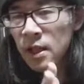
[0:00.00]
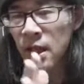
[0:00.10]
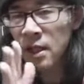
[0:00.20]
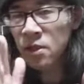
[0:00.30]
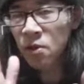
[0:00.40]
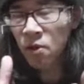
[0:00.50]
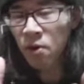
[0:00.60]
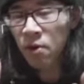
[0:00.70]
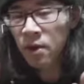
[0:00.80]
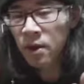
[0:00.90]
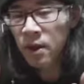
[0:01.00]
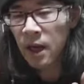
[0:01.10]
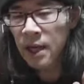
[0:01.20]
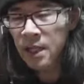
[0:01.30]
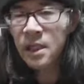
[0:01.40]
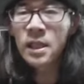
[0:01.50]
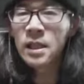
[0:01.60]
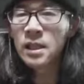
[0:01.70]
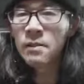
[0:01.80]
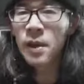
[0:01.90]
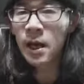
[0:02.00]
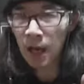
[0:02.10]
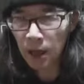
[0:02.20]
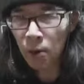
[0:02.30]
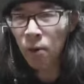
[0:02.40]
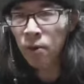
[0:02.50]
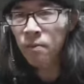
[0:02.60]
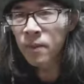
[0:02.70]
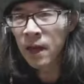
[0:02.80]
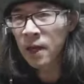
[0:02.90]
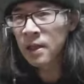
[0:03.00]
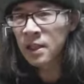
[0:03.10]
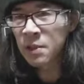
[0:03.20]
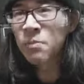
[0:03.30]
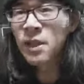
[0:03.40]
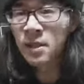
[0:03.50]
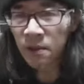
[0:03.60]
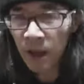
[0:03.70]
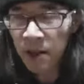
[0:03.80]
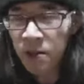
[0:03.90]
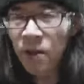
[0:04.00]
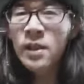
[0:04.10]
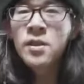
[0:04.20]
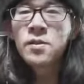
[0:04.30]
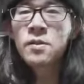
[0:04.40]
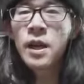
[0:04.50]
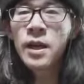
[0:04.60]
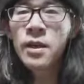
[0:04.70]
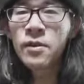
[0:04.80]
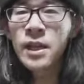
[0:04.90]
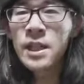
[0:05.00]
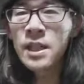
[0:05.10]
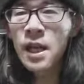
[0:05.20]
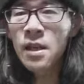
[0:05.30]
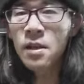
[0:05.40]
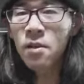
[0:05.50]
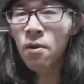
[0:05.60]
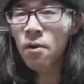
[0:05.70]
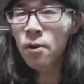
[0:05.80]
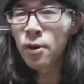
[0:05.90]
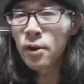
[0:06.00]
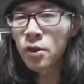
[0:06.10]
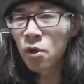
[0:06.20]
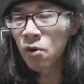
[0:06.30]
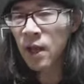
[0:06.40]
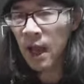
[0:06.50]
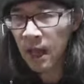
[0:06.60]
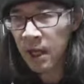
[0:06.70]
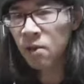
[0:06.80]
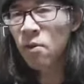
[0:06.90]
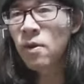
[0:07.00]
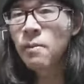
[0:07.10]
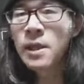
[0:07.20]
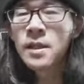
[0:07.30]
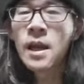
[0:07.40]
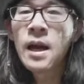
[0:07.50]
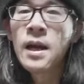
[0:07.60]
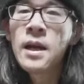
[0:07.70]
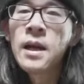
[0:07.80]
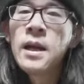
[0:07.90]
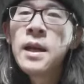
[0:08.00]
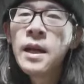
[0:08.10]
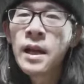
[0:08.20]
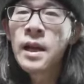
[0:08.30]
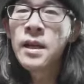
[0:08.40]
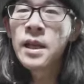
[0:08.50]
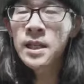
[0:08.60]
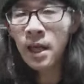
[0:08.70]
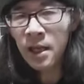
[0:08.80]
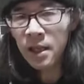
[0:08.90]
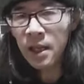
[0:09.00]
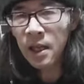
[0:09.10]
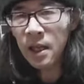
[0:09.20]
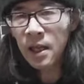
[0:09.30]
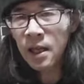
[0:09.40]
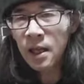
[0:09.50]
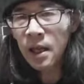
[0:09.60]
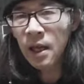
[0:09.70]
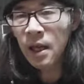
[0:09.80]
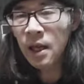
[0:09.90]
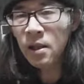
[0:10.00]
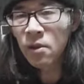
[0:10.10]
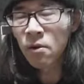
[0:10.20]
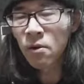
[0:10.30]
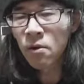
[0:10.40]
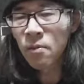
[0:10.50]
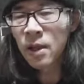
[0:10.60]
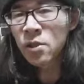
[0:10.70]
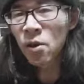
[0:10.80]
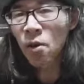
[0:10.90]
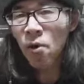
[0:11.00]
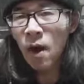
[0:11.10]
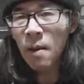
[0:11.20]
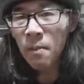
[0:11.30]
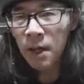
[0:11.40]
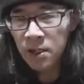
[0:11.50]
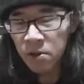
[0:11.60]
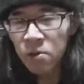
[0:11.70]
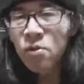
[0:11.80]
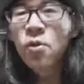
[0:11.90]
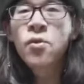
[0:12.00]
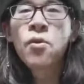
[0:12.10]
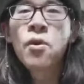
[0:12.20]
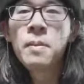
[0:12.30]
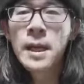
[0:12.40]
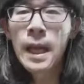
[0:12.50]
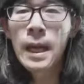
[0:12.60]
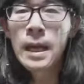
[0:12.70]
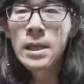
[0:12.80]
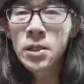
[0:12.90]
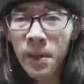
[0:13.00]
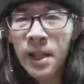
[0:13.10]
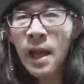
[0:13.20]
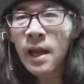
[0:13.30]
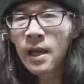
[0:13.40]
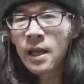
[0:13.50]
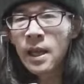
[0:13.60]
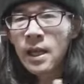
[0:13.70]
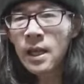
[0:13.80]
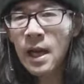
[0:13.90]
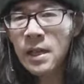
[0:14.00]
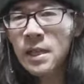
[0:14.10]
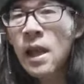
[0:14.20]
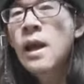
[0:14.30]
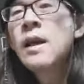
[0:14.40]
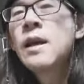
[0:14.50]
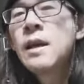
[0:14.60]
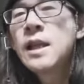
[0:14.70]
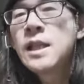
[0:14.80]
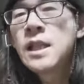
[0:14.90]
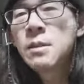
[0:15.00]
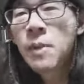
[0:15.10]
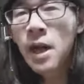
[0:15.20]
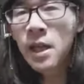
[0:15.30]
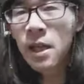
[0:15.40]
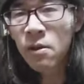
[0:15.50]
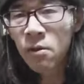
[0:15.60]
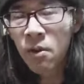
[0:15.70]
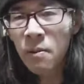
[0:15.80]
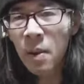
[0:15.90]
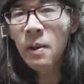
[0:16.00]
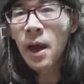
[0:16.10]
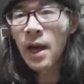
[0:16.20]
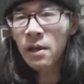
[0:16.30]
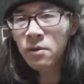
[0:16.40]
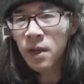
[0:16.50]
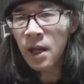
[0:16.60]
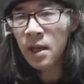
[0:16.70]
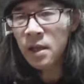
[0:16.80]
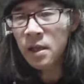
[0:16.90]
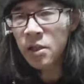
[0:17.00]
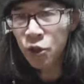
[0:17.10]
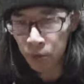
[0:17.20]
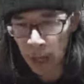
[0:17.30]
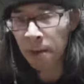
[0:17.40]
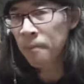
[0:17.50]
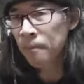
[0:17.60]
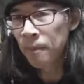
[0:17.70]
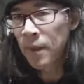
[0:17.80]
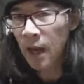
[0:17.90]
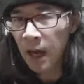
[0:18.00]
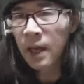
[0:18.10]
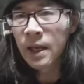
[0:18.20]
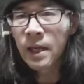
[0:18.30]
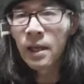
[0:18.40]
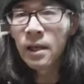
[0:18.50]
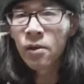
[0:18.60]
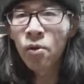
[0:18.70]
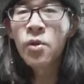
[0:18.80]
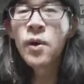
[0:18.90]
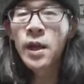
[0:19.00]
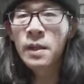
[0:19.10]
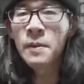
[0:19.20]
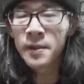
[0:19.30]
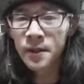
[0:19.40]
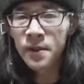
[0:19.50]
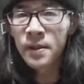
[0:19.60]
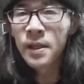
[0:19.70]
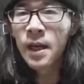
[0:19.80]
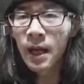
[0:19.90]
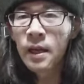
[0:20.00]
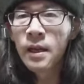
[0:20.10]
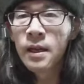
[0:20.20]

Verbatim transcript: でその IC、まあ、回路、まあ、チップですよねそれが作られる一連のその流れといいますか、えー、でさらに、えっとまあ、それをこう販売するというところまで全て一貫して一人前になるのは、まあ、早くて10年、はい、と言われています。はい。